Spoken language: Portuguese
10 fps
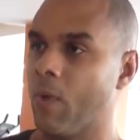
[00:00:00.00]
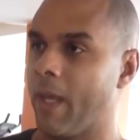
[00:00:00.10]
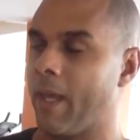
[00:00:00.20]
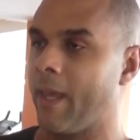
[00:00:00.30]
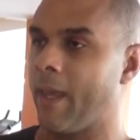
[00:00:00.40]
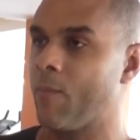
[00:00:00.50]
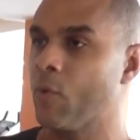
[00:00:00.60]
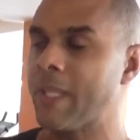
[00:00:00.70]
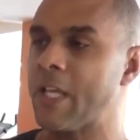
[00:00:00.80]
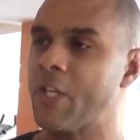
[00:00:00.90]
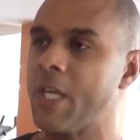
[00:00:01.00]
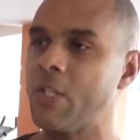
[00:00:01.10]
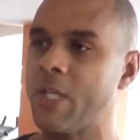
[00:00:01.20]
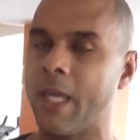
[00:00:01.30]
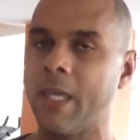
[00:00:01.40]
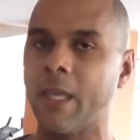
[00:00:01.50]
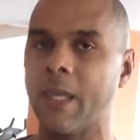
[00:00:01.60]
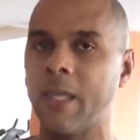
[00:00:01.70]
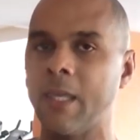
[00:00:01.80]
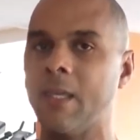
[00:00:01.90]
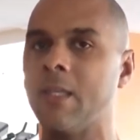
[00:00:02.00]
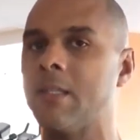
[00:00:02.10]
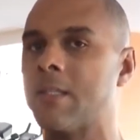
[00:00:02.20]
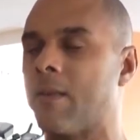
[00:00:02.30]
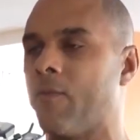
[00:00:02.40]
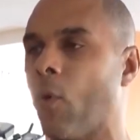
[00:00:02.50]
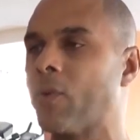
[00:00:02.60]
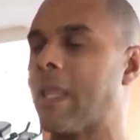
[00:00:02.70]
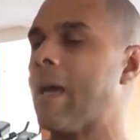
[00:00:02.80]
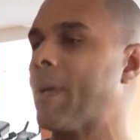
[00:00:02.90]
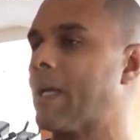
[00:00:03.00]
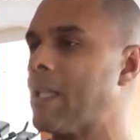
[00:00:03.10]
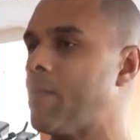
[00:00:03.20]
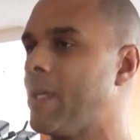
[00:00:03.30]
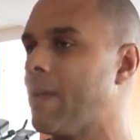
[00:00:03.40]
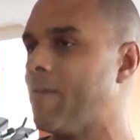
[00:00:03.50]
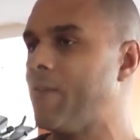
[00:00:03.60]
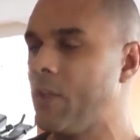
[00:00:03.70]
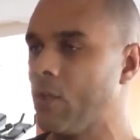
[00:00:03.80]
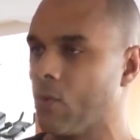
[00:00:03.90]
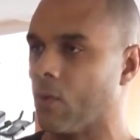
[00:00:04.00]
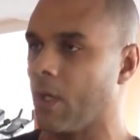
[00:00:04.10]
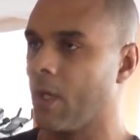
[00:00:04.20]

É, muita gente aí quis voltar para a academia, viu,